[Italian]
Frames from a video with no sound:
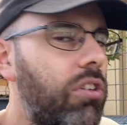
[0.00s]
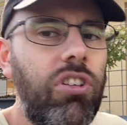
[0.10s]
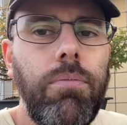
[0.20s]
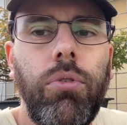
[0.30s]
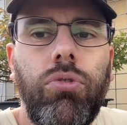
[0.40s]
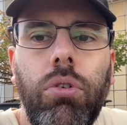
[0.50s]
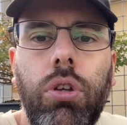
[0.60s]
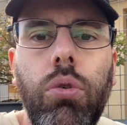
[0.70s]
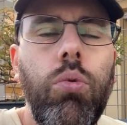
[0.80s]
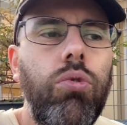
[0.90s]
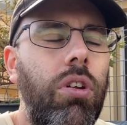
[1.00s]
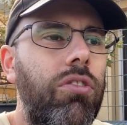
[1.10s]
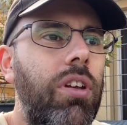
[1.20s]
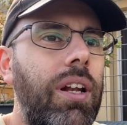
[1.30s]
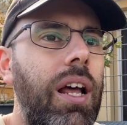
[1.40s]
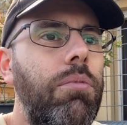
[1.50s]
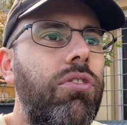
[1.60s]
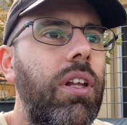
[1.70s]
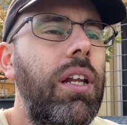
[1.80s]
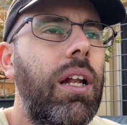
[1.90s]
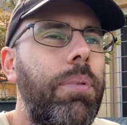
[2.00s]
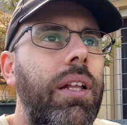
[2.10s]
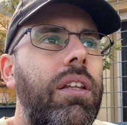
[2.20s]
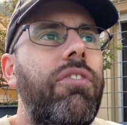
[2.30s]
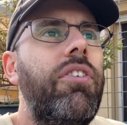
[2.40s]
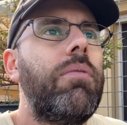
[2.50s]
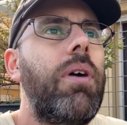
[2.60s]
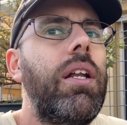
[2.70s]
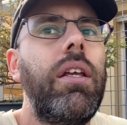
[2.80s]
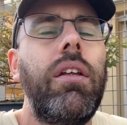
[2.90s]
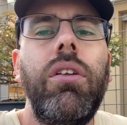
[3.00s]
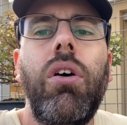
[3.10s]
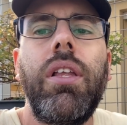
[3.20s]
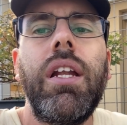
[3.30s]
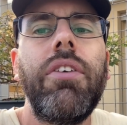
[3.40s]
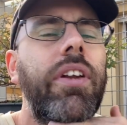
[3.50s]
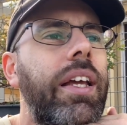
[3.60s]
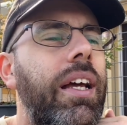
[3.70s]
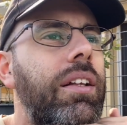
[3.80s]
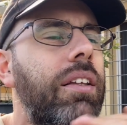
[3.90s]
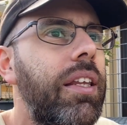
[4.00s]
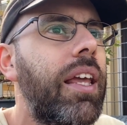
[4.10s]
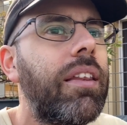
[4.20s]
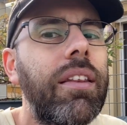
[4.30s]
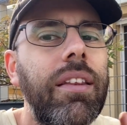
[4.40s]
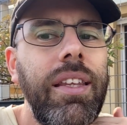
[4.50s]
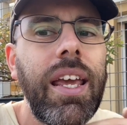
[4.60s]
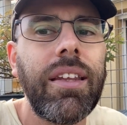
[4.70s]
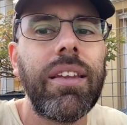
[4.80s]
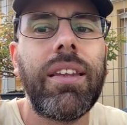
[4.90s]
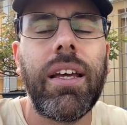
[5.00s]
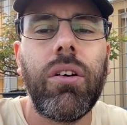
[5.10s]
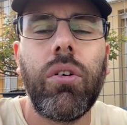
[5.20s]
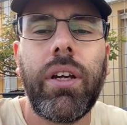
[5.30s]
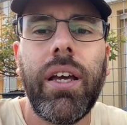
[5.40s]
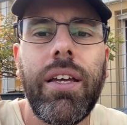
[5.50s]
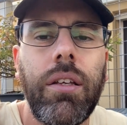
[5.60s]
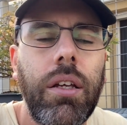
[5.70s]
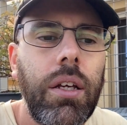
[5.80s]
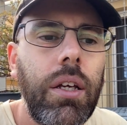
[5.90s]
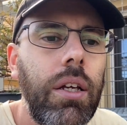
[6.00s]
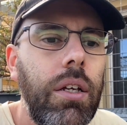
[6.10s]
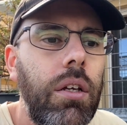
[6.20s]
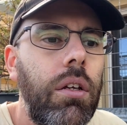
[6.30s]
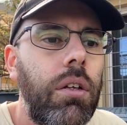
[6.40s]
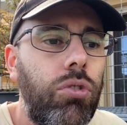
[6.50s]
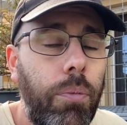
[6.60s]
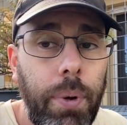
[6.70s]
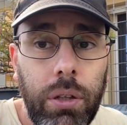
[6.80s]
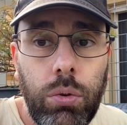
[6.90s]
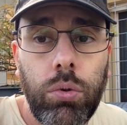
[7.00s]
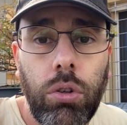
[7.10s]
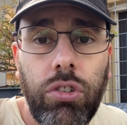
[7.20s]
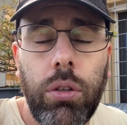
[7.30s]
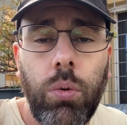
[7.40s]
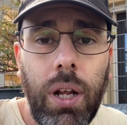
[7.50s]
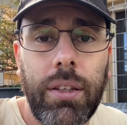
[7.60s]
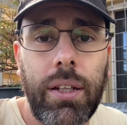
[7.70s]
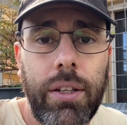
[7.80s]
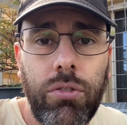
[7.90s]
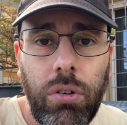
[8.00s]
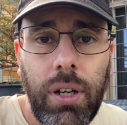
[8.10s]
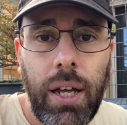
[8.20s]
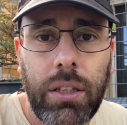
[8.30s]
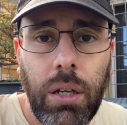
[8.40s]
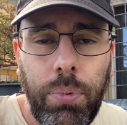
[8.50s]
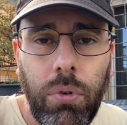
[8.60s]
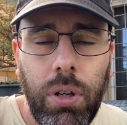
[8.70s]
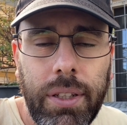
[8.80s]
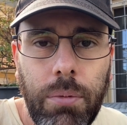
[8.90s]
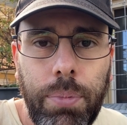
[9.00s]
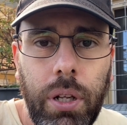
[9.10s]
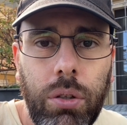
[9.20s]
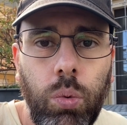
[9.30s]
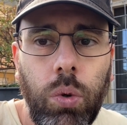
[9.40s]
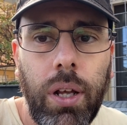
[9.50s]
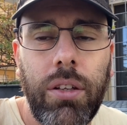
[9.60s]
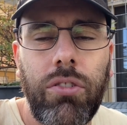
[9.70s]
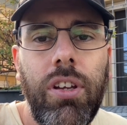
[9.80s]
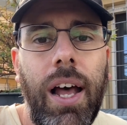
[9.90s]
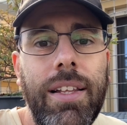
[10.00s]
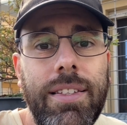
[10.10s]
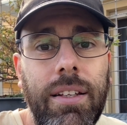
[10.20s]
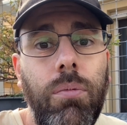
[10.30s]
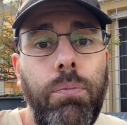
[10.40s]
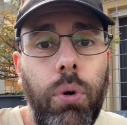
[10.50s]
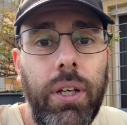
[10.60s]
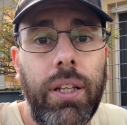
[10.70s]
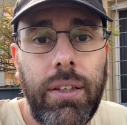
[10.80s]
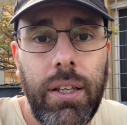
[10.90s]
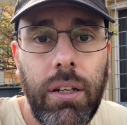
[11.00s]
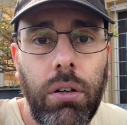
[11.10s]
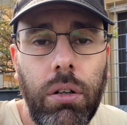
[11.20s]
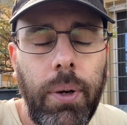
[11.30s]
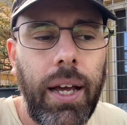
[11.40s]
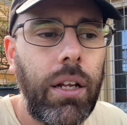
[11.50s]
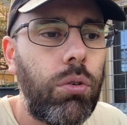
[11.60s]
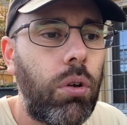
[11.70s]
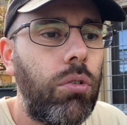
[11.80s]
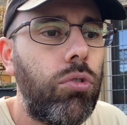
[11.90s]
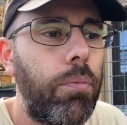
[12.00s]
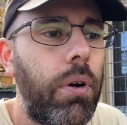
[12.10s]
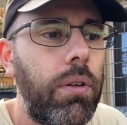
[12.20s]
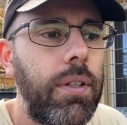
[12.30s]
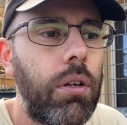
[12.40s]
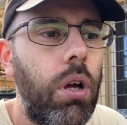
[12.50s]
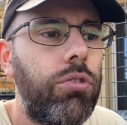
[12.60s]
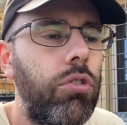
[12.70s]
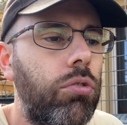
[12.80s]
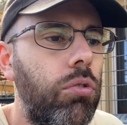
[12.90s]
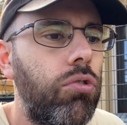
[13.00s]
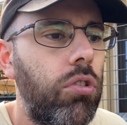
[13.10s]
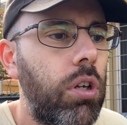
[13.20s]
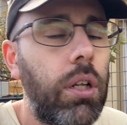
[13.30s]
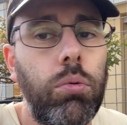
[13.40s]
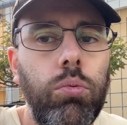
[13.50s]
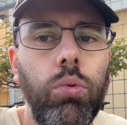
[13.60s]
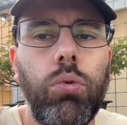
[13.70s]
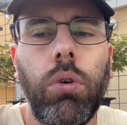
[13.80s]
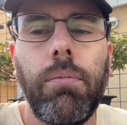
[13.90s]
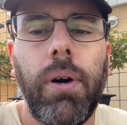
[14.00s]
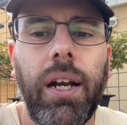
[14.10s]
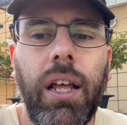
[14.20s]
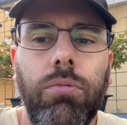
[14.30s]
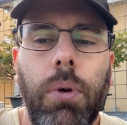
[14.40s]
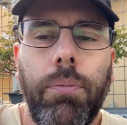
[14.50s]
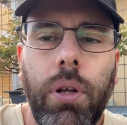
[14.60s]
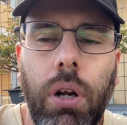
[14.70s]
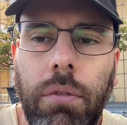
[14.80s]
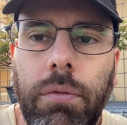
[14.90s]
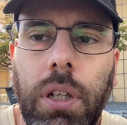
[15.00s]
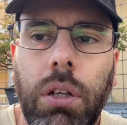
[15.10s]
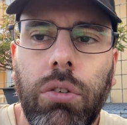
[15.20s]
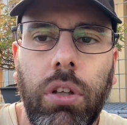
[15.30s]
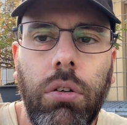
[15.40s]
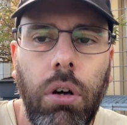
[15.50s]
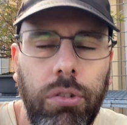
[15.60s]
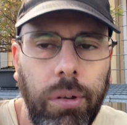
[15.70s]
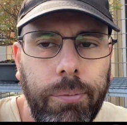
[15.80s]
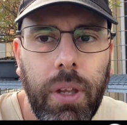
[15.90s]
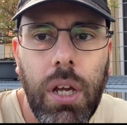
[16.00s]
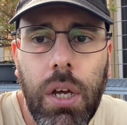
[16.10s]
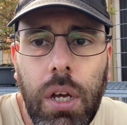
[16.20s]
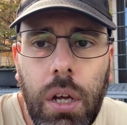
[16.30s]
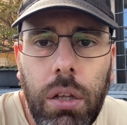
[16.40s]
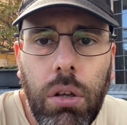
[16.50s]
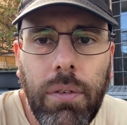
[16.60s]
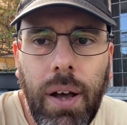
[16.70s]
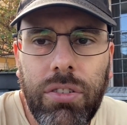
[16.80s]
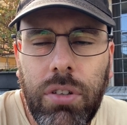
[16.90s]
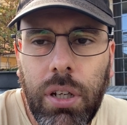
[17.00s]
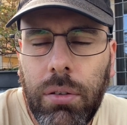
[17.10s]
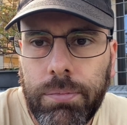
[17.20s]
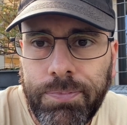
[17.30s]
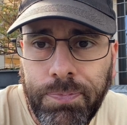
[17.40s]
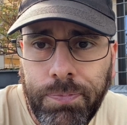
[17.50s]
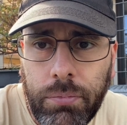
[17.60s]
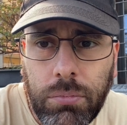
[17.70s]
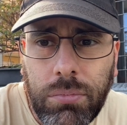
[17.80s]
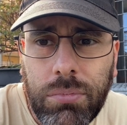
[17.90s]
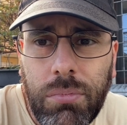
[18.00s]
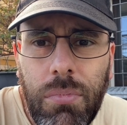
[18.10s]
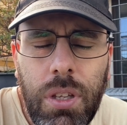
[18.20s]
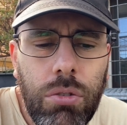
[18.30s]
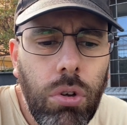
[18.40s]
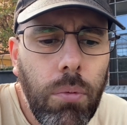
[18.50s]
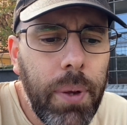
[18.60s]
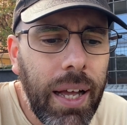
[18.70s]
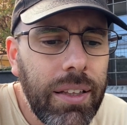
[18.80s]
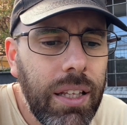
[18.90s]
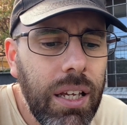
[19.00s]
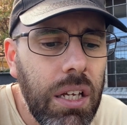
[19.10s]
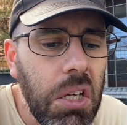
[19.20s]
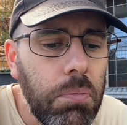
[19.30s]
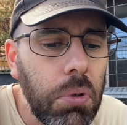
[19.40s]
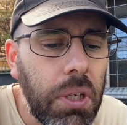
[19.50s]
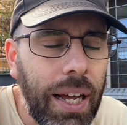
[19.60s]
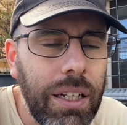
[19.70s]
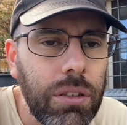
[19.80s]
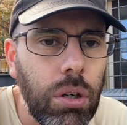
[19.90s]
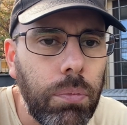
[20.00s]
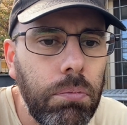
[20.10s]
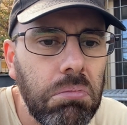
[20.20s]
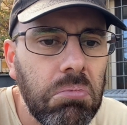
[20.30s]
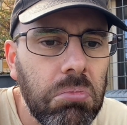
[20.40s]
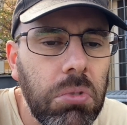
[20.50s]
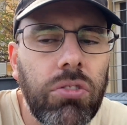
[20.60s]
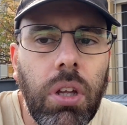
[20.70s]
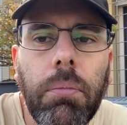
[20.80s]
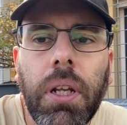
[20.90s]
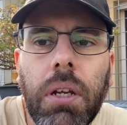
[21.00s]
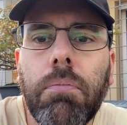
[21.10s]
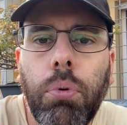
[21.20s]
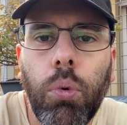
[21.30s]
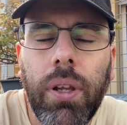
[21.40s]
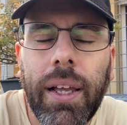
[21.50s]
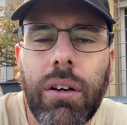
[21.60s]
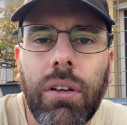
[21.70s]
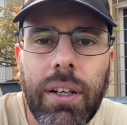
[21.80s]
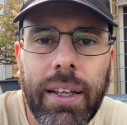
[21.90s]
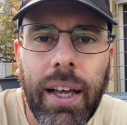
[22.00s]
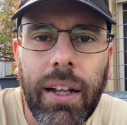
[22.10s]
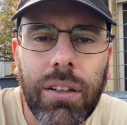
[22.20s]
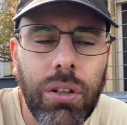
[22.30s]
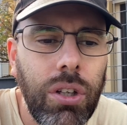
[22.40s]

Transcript: le gemme sono chiuse, se i rami stanno lì, la pianta è ferma lì, non gliene frega niente, niente ok? Soprattutto se durante la giornata poi le temperature si alzano un pochettino, magari tornano sopra lo zero e si scongela tutto quel marasma. Però vi dico questa cosa, gli olivastri sono piante più che altro che stanno bene in Puglia con il caldo.